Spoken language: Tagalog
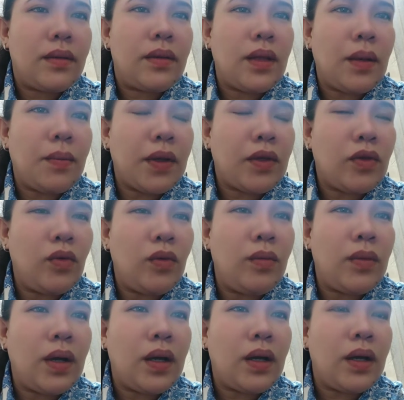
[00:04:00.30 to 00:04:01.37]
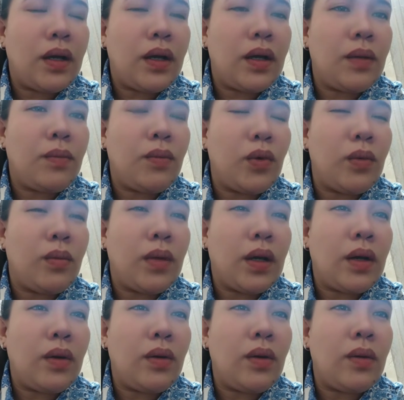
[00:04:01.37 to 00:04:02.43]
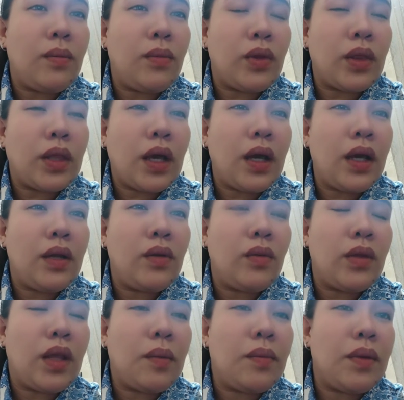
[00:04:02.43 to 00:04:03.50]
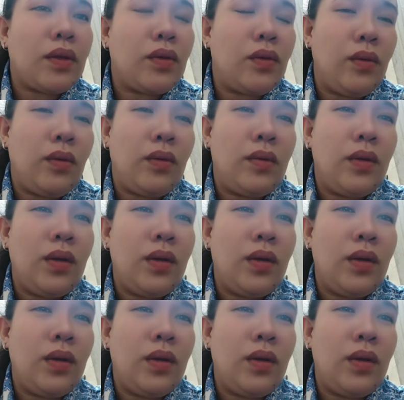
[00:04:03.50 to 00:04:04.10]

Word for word: dapat nyong mapu- mapuntahan o dapat nyong